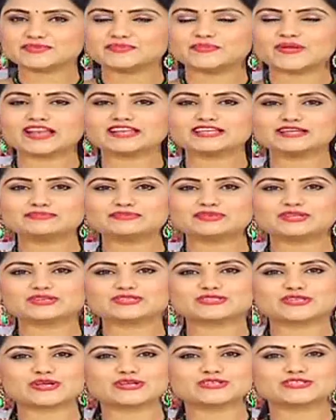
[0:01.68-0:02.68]
వెల్కమ్ టు
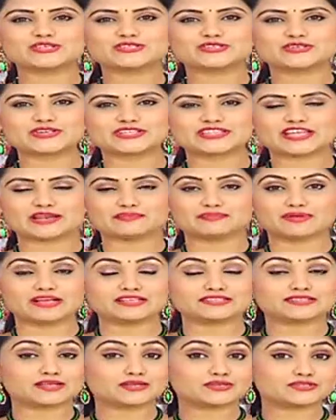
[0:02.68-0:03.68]
సొగసు చూడు తర్మ
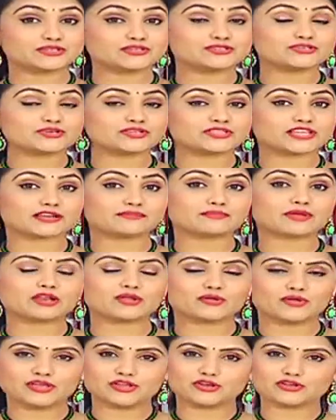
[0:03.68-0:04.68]
సొగసు
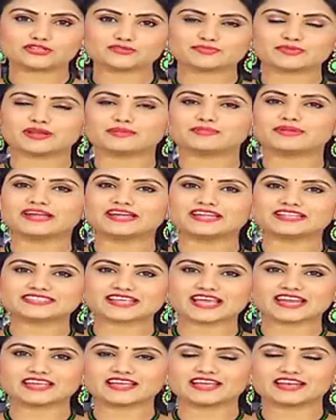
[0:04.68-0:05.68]
చూడు ఈ రోజు మనం
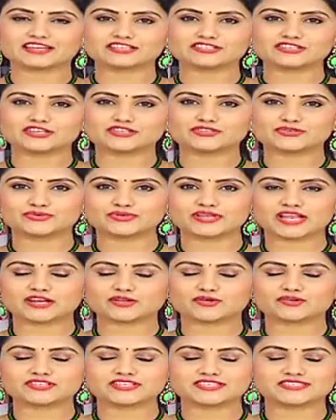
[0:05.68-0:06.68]
లేటెస్ట్ సారీ కలెక్షన్
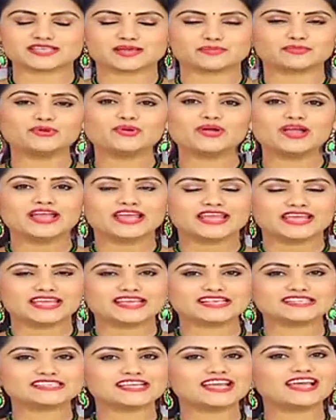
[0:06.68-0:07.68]
చూడటానికి వచ్చేసాము
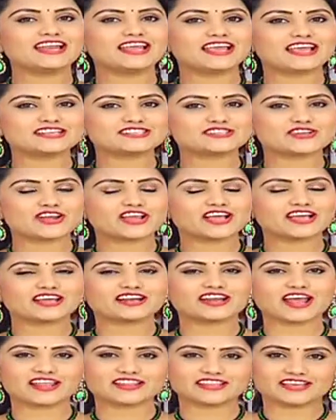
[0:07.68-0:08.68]
ఈసీఎల్
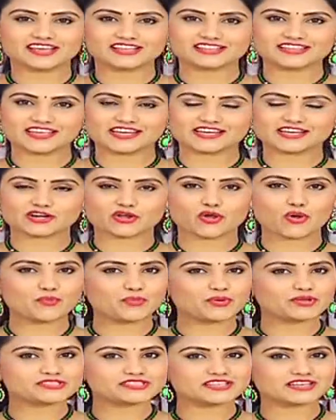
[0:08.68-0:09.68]
ఏసునగర్ రాధిక థియేటర్
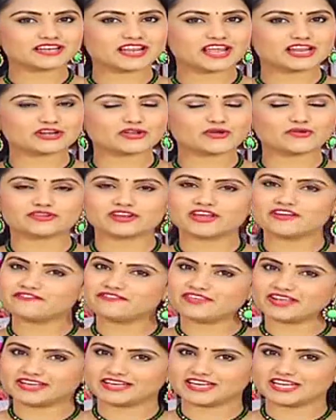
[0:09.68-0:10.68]
ఆపోజిట్ లో ఉన్న
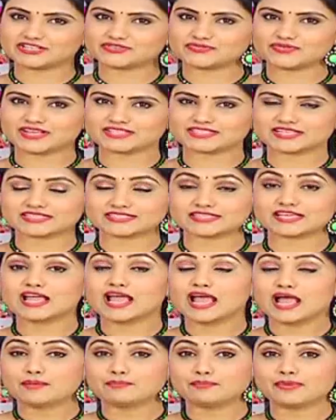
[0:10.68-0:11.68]
విఘ్నేష్ ట్రాసిల్స్
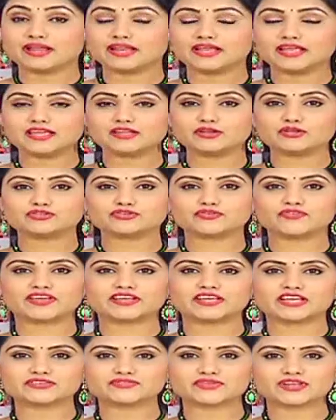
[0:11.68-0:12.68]
మరి ఈ రోజు
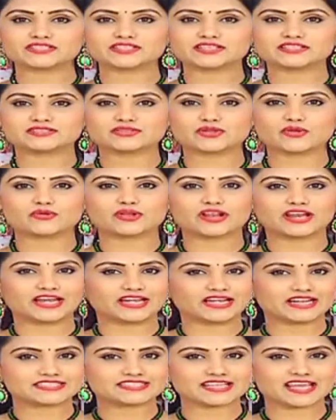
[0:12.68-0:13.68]
విఘ్నేష్ లో ఉన్న
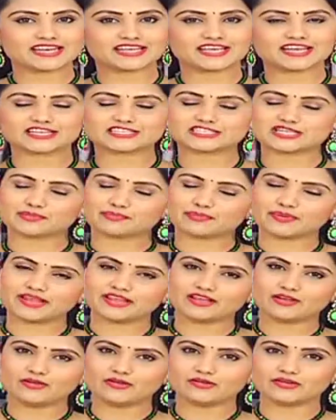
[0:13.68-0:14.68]
లేటెస్ట్ సారీ కలెక్షన్ పై
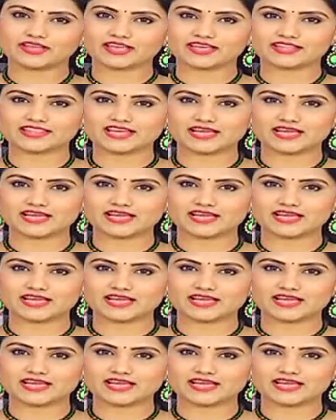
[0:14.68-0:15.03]
లుక్